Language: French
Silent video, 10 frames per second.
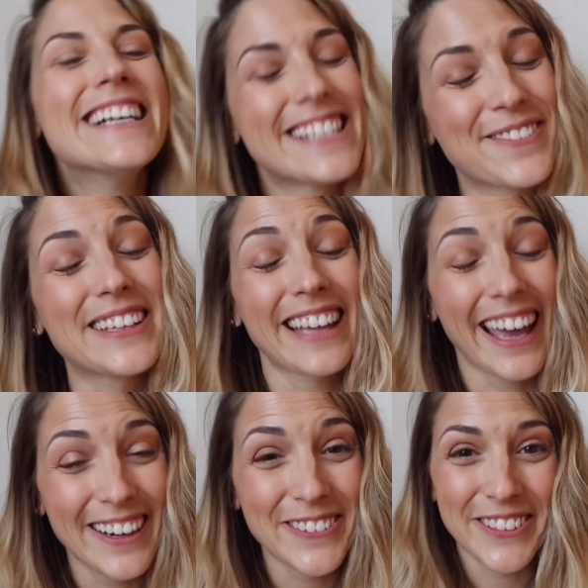ça fait
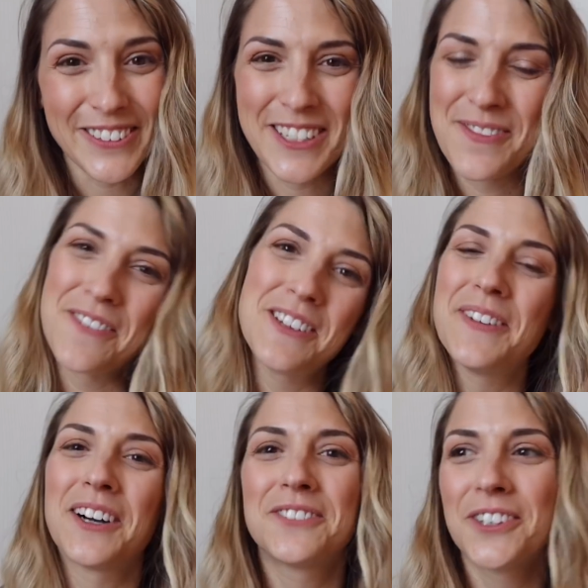très longtemps que j'ai pas filmé
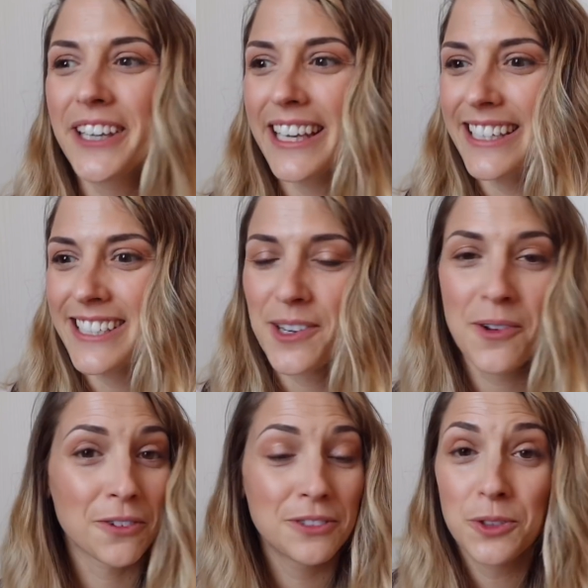un vlog et j'ai eu
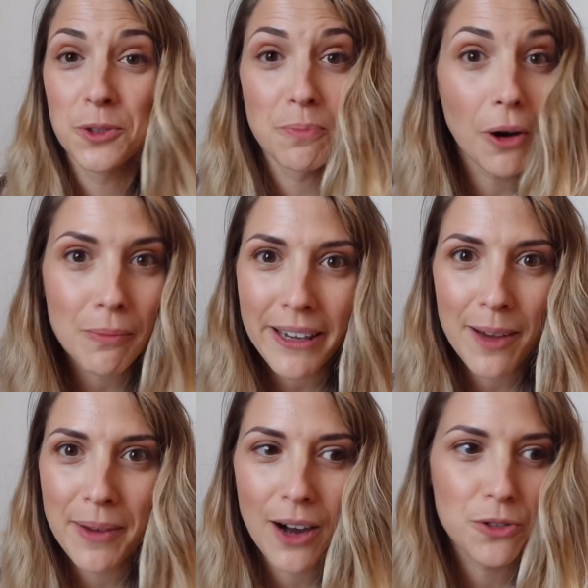envie de prendre ma
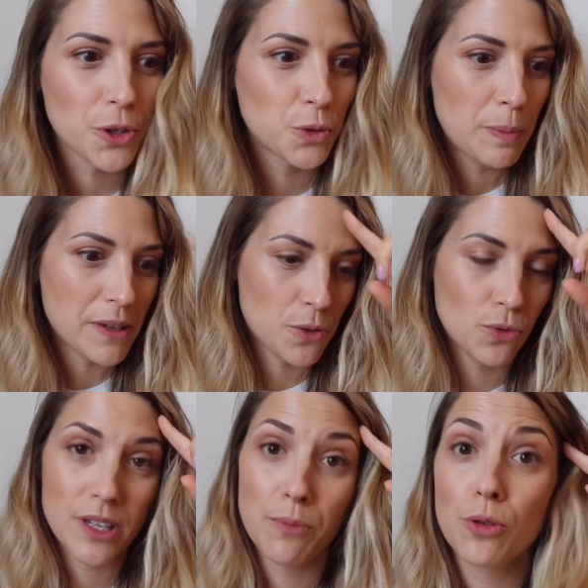caméra aujourd'hui parce que tout
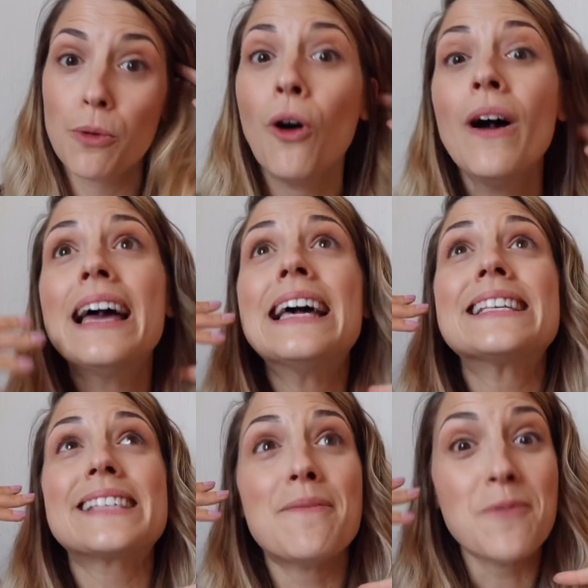simplement
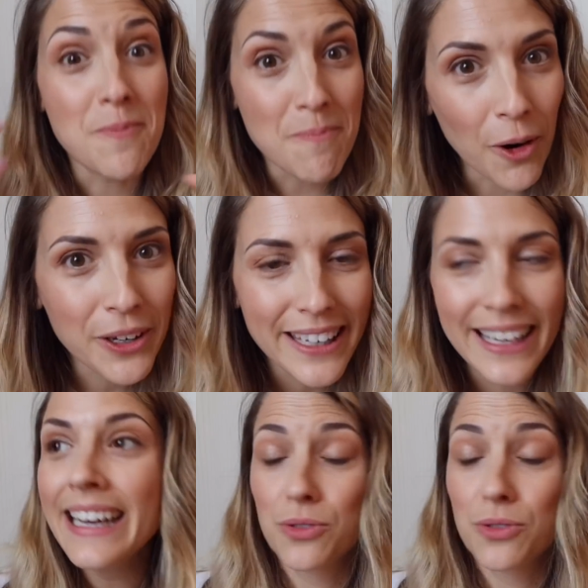ça me manquait.